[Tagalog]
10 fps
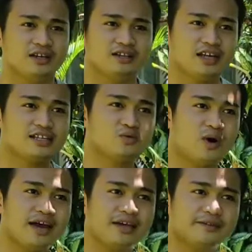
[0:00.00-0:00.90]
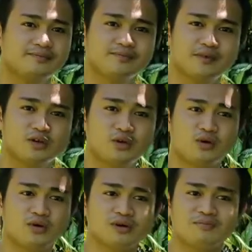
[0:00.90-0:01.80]
that's why
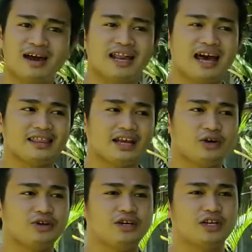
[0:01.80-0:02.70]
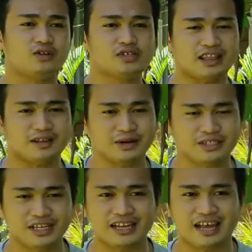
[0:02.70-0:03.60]
yung mga lahat nag-order dito sa ating
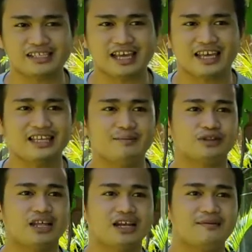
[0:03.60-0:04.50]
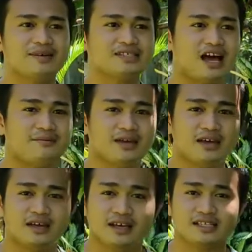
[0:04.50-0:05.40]
merchandise ay hindi po talaga may scam
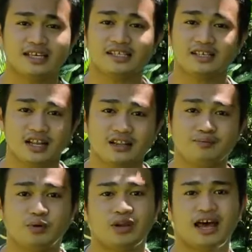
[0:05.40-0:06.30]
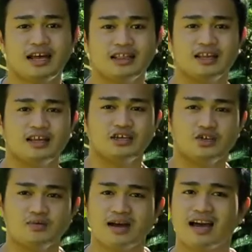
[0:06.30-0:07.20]
kasi screened po lahat
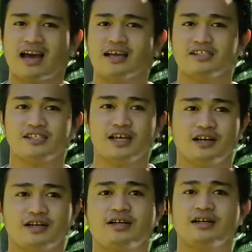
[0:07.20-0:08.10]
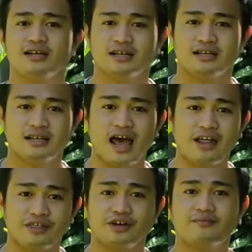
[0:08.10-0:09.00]
yung mga seller
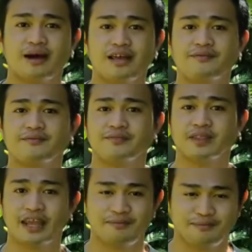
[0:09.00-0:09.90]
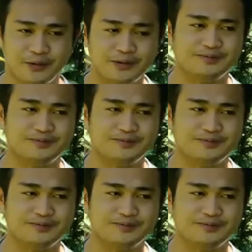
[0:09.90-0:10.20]
under my name po.